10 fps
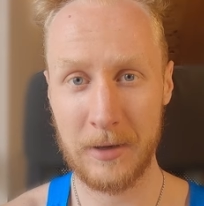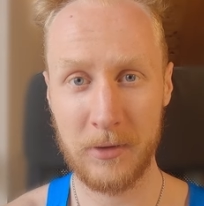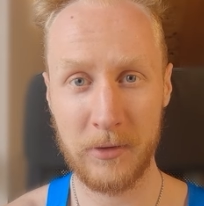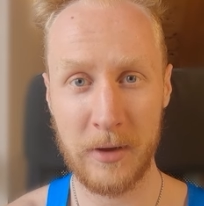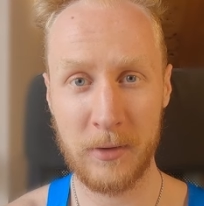
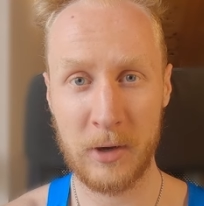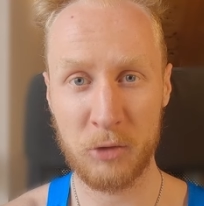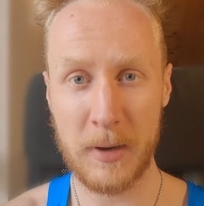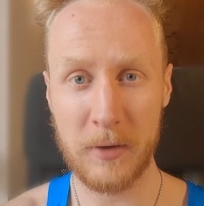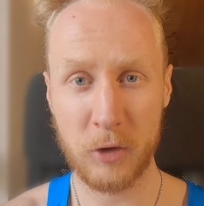Das ist ein
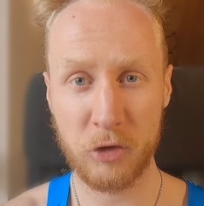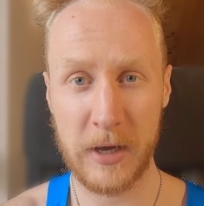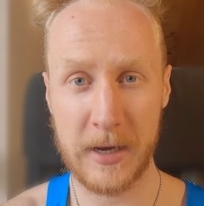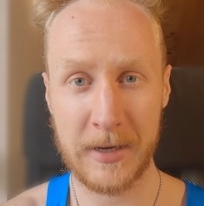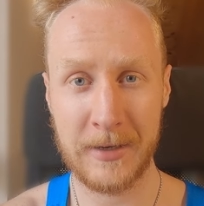
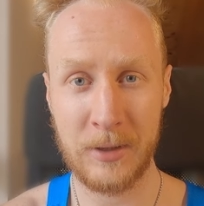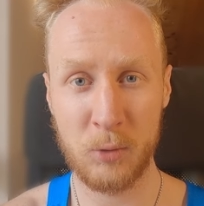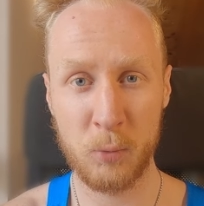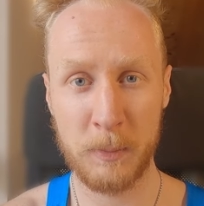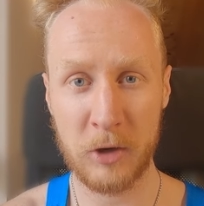Geschmackverstärker, den du